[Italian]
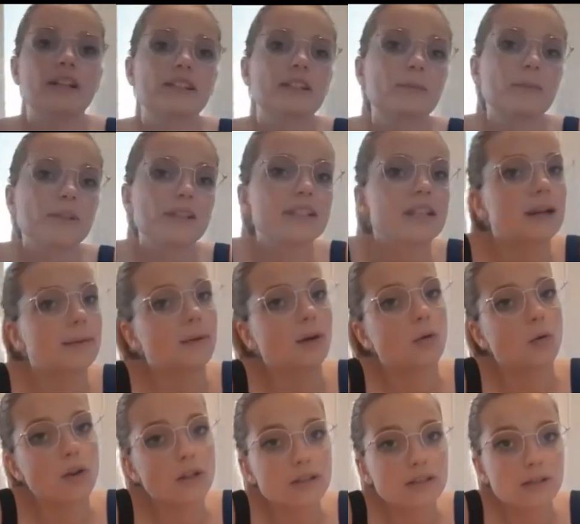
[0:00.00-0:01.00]
se pensiamo a
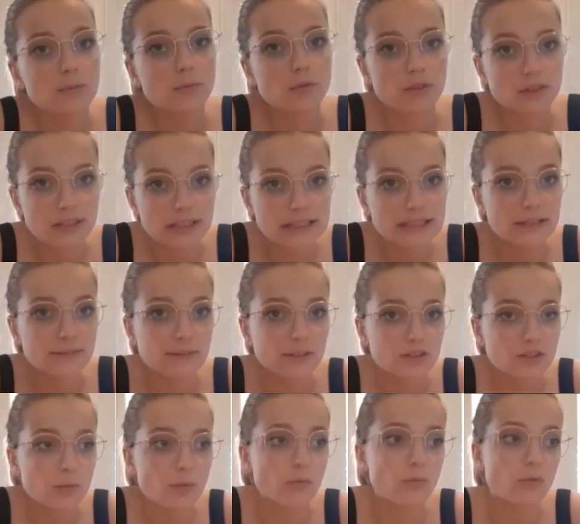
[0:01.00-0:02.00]
quante bottiglie
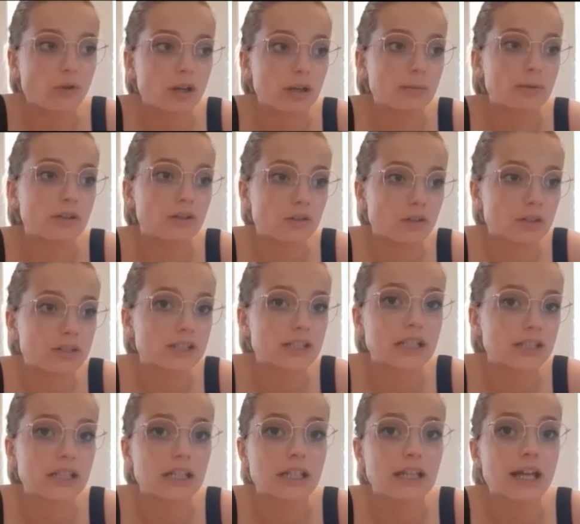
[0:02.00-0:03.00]
facciamo fuori per i
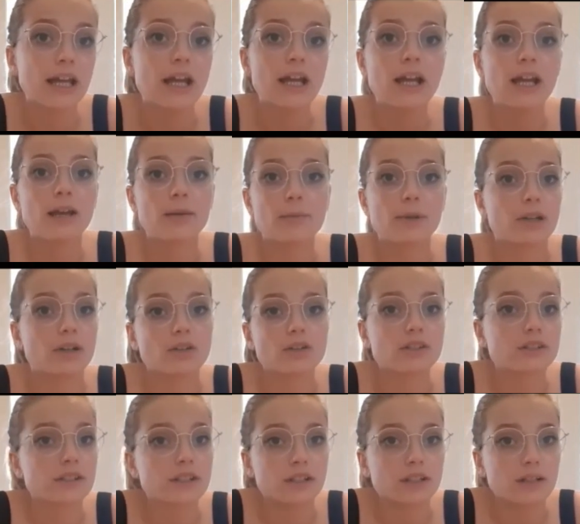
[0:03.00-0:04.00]
nostri per i
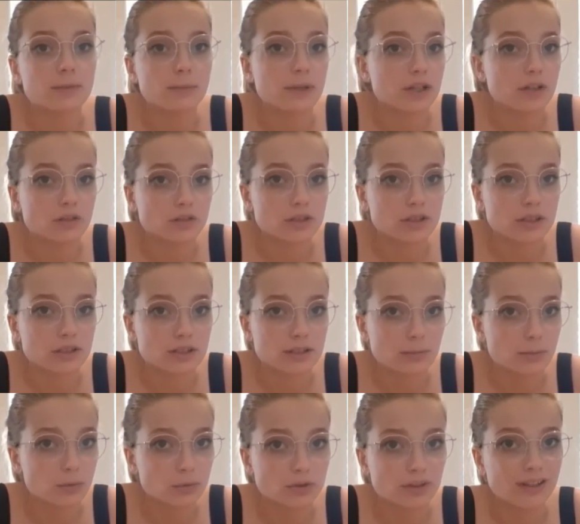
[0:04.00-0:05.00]
nostri, per i nostri
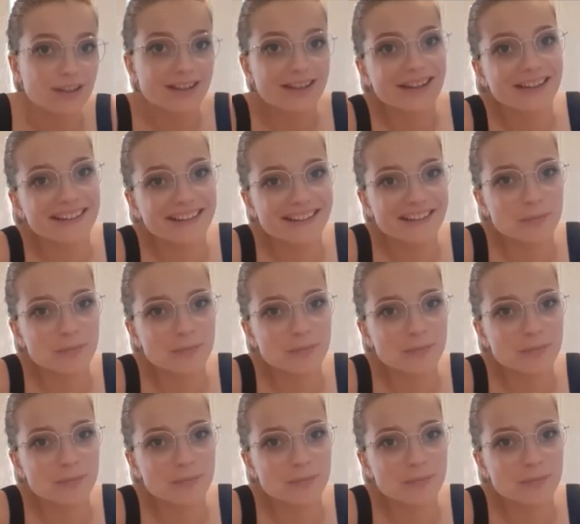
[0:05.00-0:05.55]
saponi,